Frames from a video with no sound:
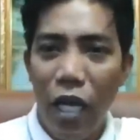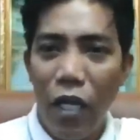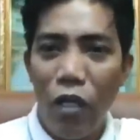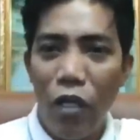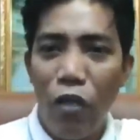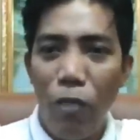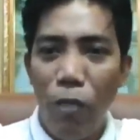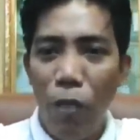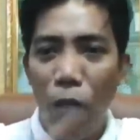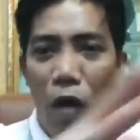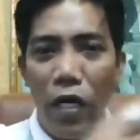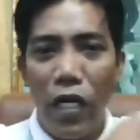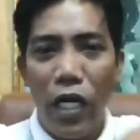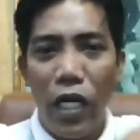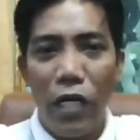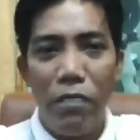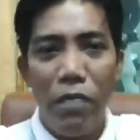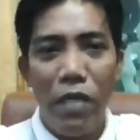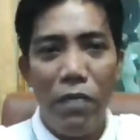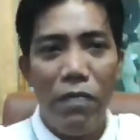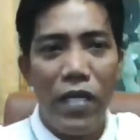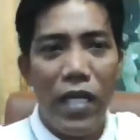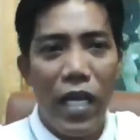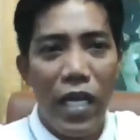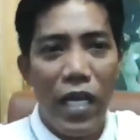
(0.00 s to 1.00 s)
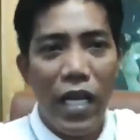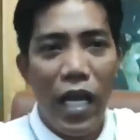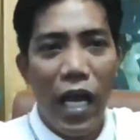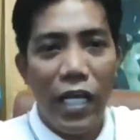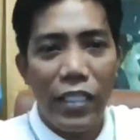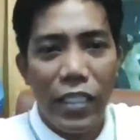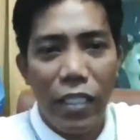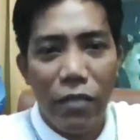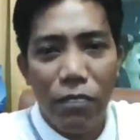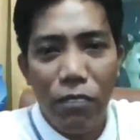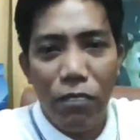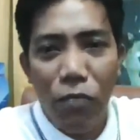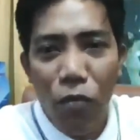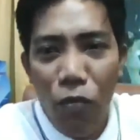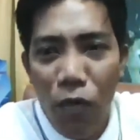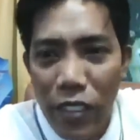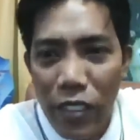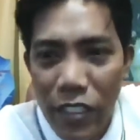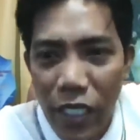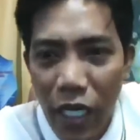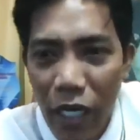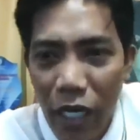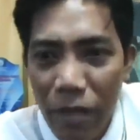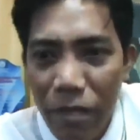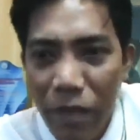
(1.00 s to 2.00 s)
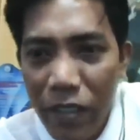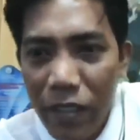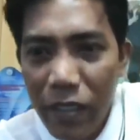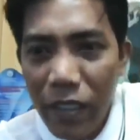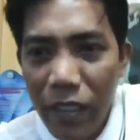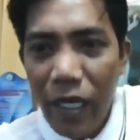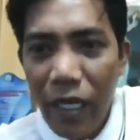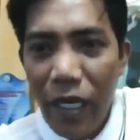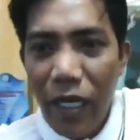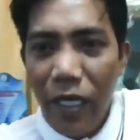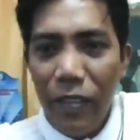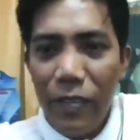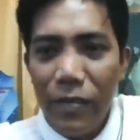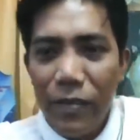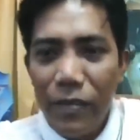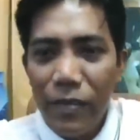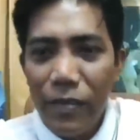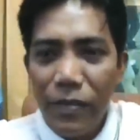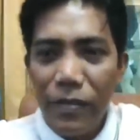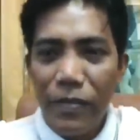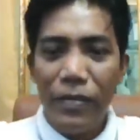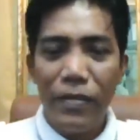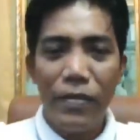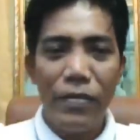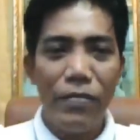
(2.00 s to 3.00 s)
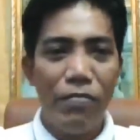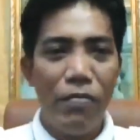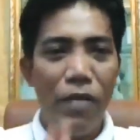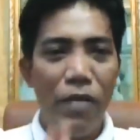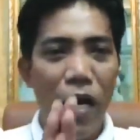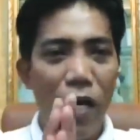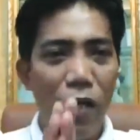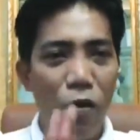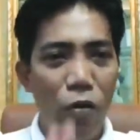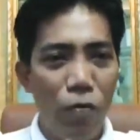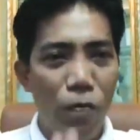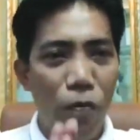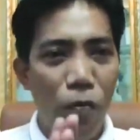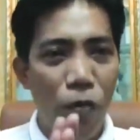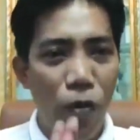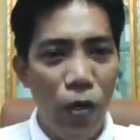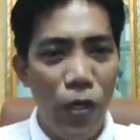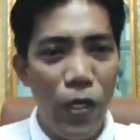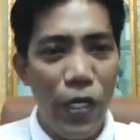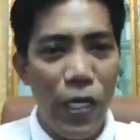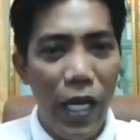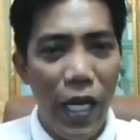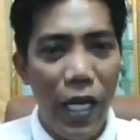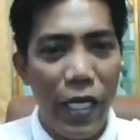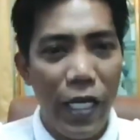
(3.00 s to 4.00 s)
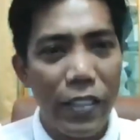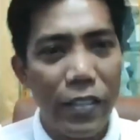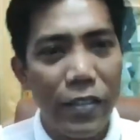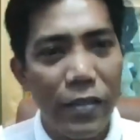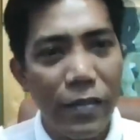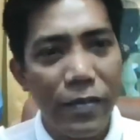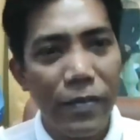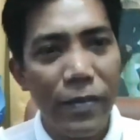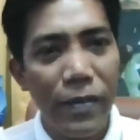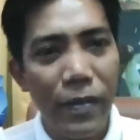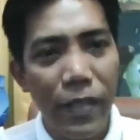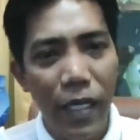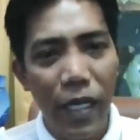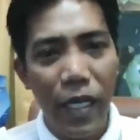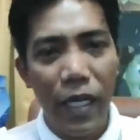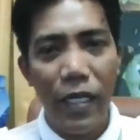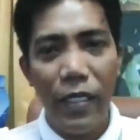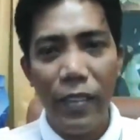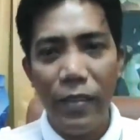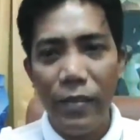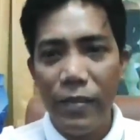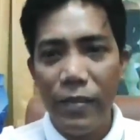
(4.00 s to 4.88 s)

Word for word: kayo po ang nagbibigay lakas at buhay sa amin. Ha? Mahal ko po kayong lahat. Ha?